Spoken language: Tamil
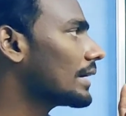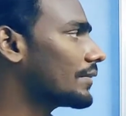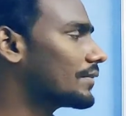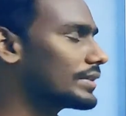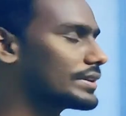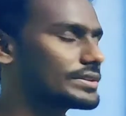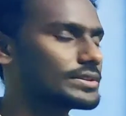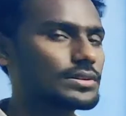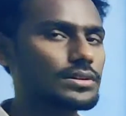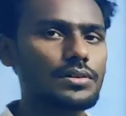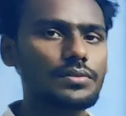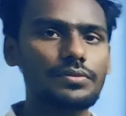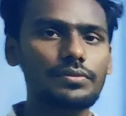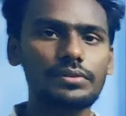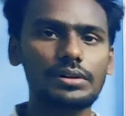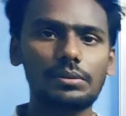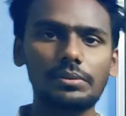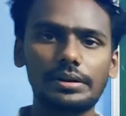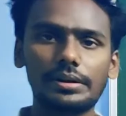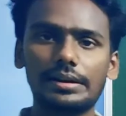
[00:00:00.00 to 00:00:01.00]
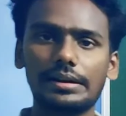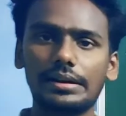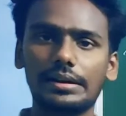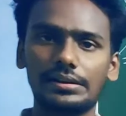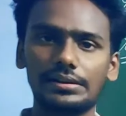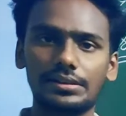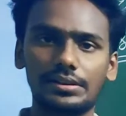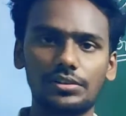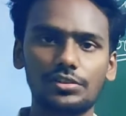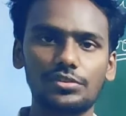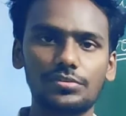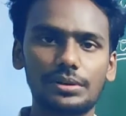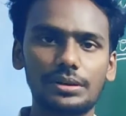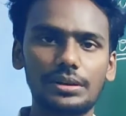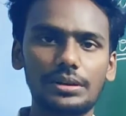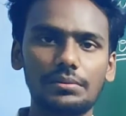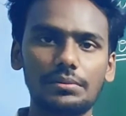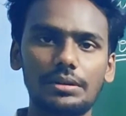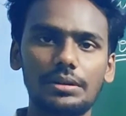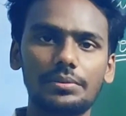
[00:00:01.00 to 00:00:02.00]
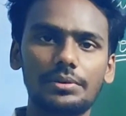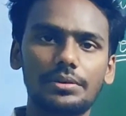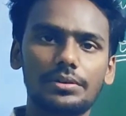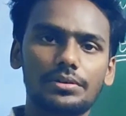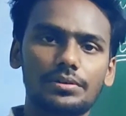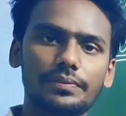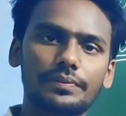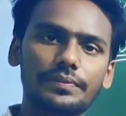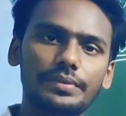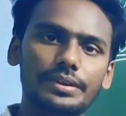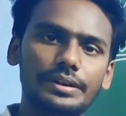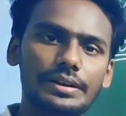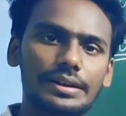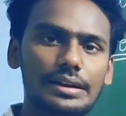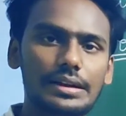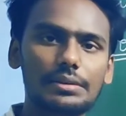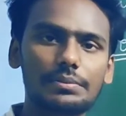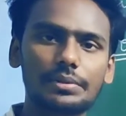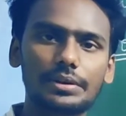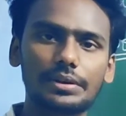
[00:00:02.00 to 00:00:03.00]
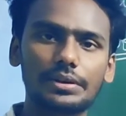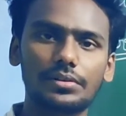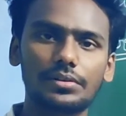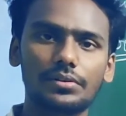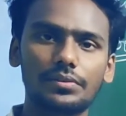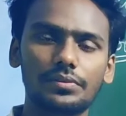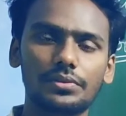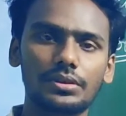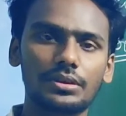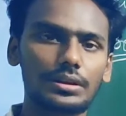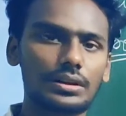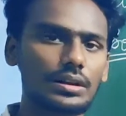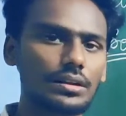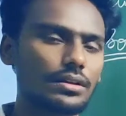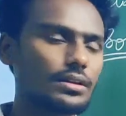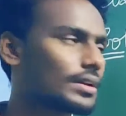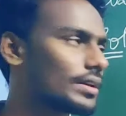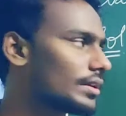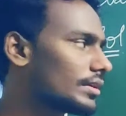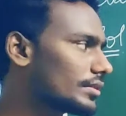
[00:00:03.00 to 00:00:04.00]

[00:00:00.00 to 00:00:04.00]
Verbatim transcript: டெஃபினேஷன் ஆஃப் டபுள் இன்டகிரேஷன் யூஸ் பண்ணி நம்ம என்ன பண்ணிட்டோம் இன்டகிரேட் பண்ணிட்டோம் ஓகேங்களா